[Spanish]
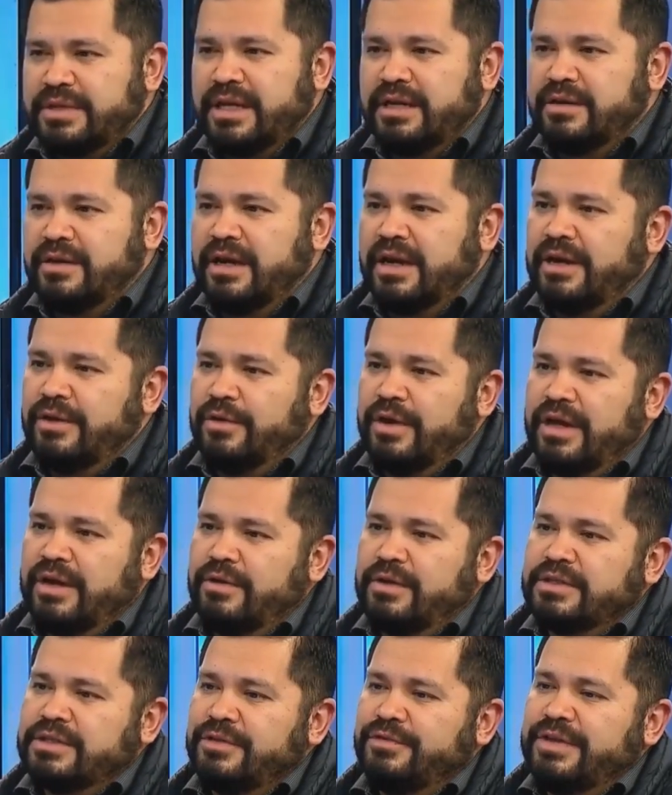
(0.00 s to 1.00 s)
no es
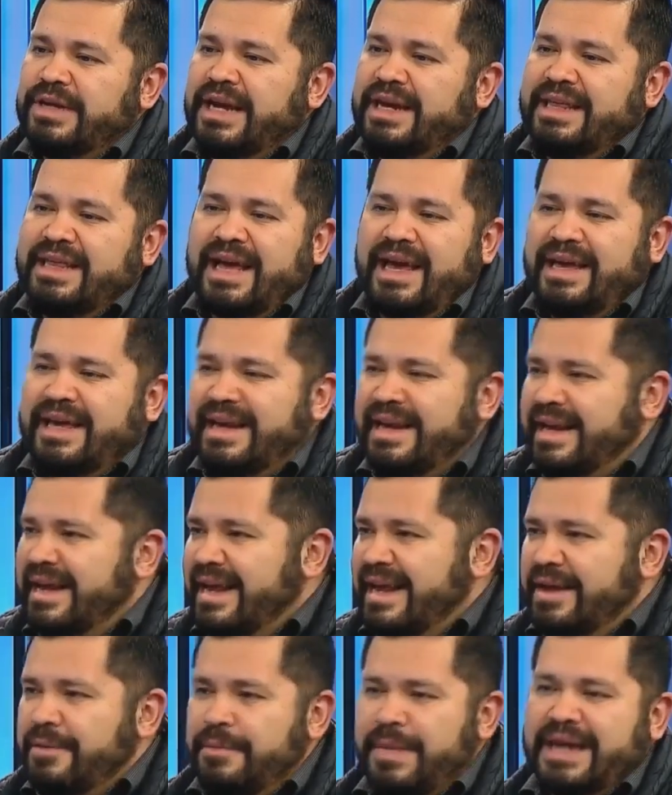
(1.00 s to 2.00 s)
nuestra finalidad ir,
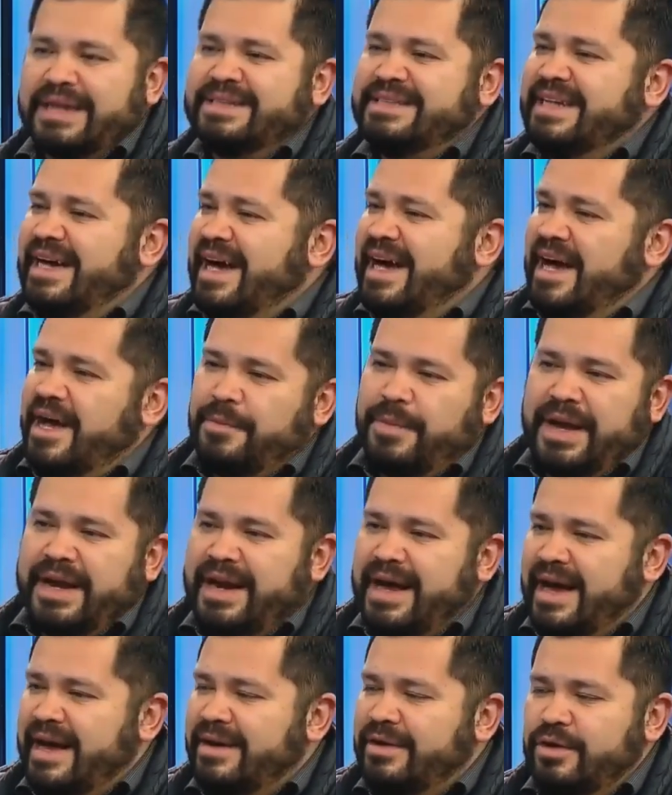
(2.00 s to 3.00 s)
marchar,
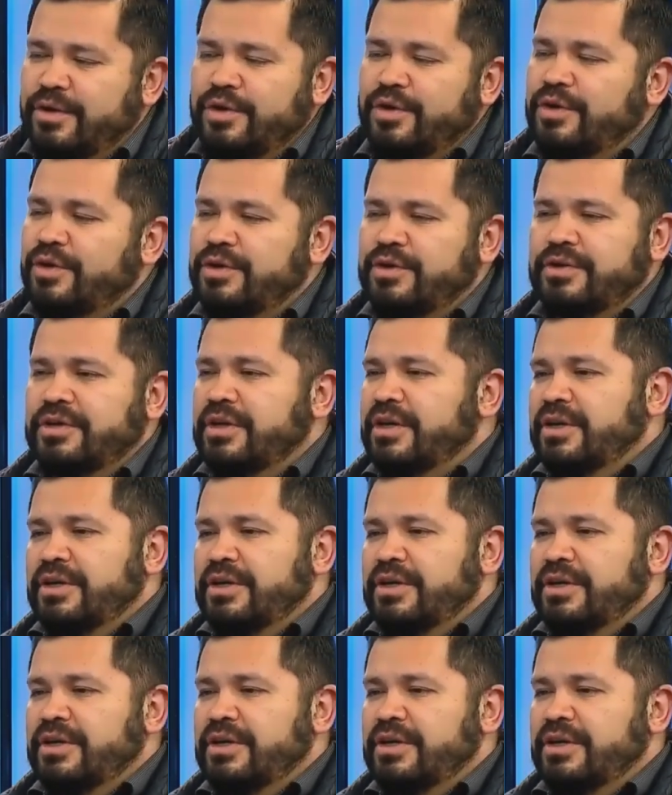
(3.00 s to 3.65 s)
parar, no, no, no.